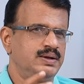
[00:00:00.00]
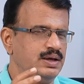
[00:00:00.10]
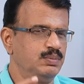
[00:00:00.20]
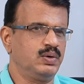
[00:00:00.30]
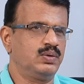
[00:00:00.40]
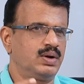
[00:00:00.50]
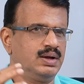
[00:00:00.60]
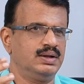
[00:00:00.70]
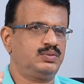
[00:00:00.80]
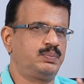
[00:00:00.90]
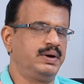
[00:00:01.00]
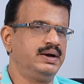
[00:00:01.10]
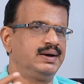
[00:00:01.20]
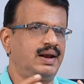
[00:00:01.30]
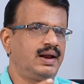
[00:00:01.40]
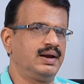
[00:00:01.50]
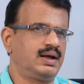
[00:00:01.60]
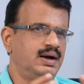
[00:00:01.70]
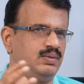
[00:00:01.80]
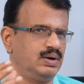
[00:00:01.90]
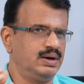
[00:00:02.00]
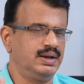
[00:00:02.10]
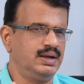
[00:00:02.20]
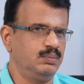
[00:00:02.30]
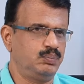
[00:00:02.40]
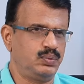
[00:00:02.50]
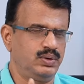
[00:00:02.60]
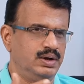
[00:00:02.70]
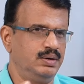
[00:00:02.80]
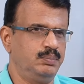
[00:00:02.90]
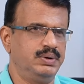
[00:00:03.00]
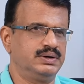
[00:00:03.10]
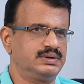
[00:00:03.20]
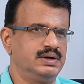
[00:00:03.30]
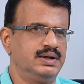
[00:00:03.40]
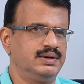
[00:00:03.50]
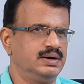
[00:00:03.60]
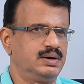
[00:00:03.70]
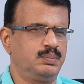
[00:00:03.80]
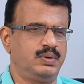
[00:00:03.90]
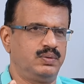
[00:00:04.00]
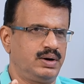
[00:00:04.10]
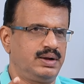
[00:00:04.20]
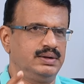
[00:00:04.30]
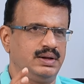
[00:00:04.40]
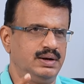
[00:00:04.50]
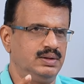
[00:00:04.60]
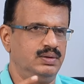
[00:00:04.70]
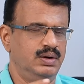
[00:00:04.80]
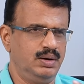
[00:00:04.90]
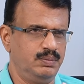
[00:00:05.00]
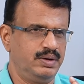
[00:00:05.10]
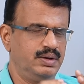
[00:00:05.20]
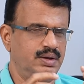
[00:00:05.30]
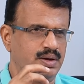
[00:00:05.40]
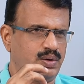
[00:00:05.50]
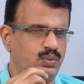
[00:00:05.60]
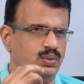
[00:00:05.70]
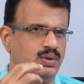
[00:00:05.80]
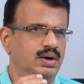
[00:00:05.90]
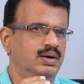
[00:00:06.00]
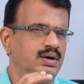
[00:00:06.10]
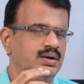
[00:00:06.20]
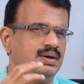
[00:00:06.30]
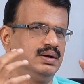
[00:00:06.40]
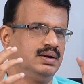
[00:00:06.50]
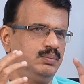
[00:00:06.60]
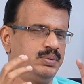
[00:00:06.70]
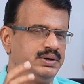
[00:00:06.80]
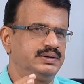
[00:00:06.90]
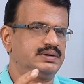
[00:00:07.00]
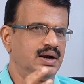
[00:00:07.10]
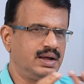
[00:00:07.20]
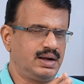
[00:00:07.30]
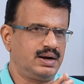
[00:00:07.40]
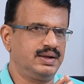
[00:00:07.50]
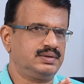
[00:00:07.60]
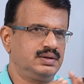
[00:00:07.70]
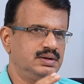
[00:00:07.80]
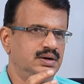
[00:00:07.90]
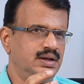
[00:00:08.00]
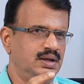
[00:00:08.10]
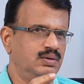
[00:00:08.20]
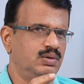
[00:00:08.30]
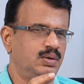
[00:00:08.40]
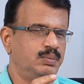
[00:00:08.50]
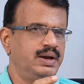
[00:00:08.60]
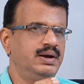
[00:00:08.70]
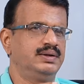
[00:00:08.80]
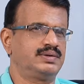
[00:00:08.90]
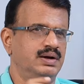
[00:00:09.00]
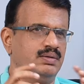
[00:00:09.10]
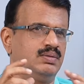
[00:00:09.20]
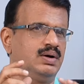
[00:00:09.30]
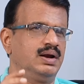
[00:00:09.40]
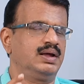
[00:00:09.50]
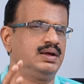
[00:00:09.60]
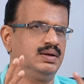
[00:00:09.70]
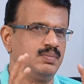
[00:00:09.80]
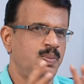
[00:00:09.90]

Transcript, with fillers: ఈమె కూడా స్పీడీ ట్రయల్ కావాలని ఎప్పుడు కానీ పిటిషన్ వేసినట్టు ఇప్పటివరకే తెలియదు ఆమె ఎక్కువగా పిటిషన్లు ఎక్కడ వేస్తుందంటే ఎవరికి బెయిల్ ఇచ్చినా వాళ్ళకి